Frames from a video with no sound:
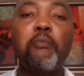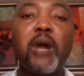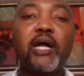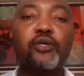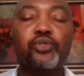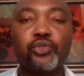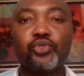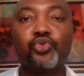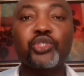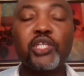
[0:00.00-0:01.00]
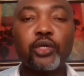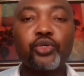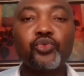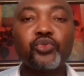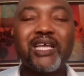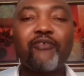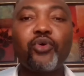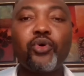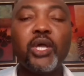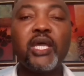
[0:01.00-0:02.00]
le manque de temps que nous
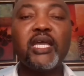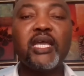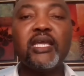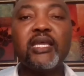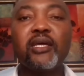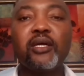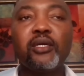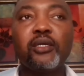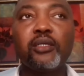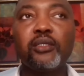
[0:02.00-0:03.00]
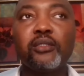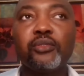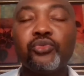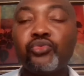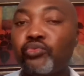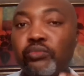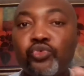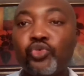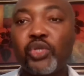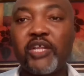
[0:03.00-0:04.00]
avons et euh,
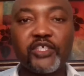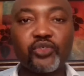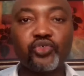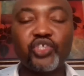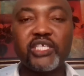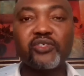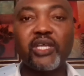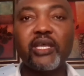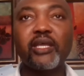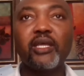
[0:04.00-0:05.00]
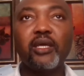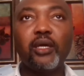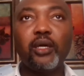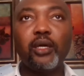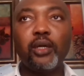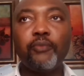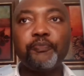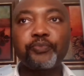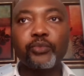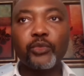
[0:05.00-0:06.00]
de toutes les façons, je laisserai euh,
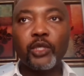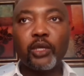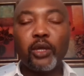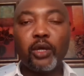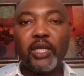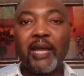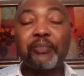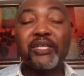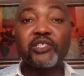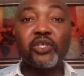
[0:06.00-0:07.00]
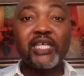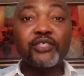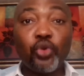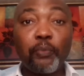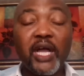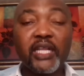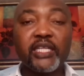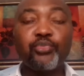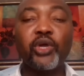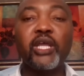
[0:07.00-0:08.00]
la présentation
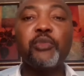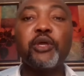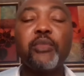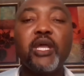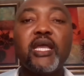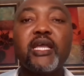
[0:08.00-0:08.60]
parler pour elle-même.